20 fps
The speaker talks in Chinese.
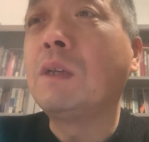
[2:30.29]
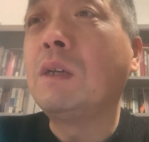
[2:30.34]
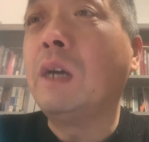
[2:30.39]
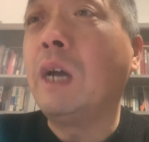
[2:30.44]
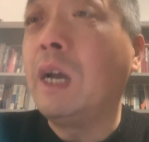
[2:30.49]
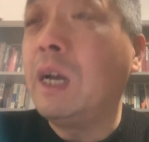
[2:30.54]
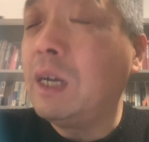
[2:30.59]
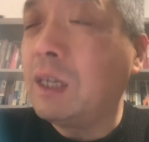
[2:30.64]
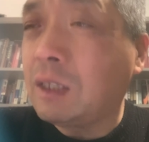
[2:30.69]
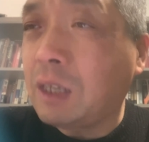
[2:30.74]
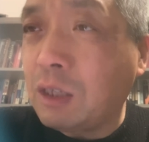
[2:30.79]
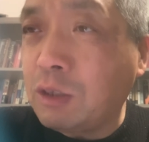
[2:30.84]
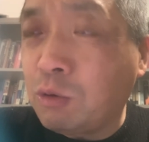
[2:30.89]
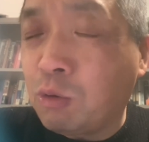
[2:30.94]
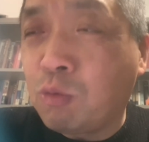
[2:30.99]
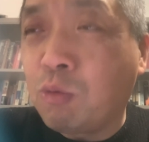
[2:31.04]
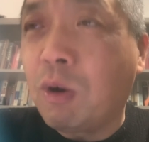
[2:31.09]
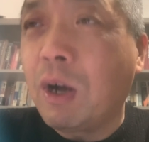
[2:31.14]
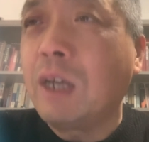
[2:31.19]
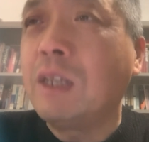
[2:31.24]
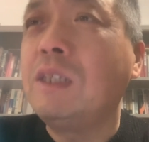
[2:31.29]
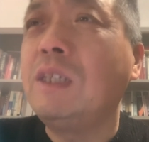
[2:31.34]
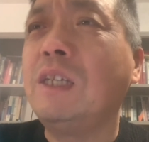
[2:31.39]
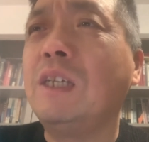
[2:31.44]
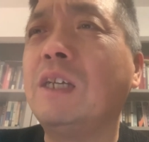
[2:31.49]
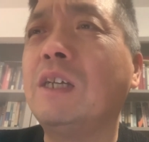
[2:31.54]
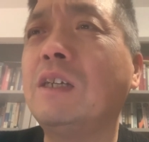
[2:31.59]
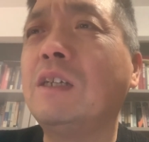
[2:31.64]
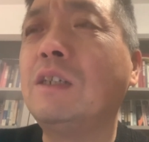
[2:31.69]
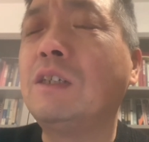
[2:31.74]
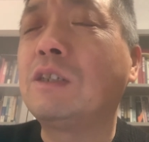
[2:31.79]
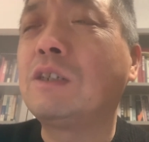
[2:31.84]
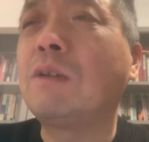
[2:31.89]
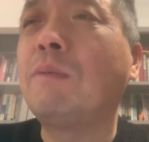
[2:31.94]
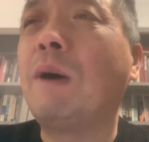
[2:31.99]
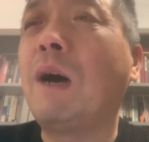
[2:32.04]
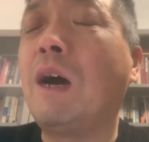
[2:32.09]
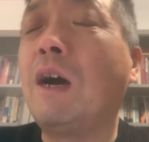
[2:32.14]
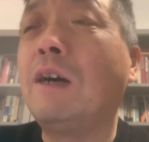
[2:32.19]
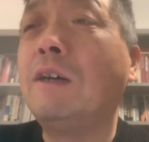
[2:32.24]
哎，他就管你，是
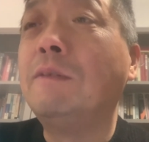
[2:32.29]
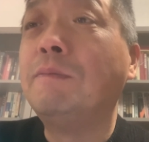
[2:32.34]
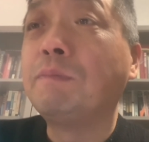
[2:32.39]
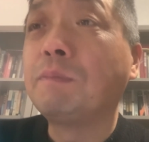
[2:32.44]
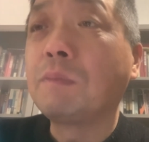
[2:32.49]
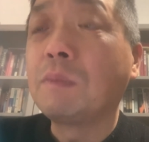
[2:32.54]
吧？